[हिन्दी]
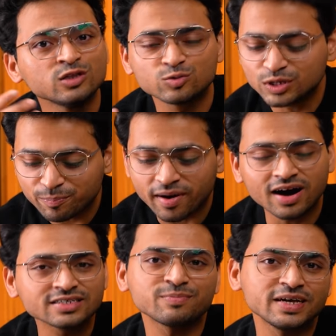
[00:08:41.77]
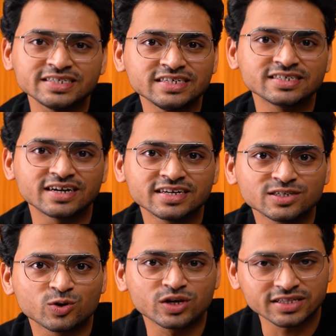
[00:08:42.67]
तो मुझे पावर सप्लाई चेंज करने की
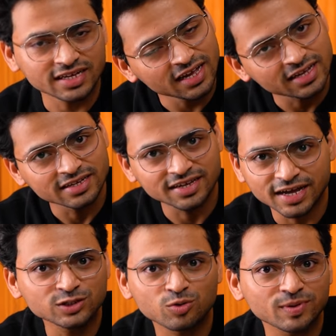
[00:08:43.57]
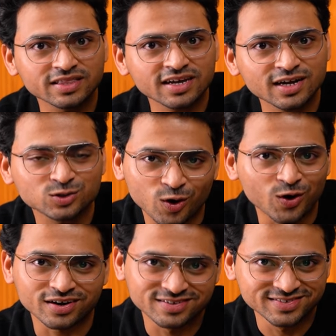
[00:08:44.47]
ज़रूरत नहीं ये जो बंदा है ना
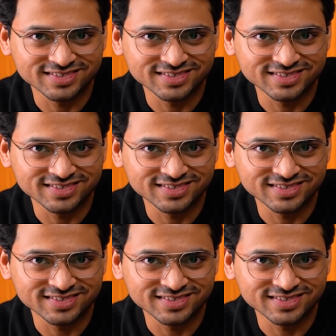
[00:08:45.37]
थॉर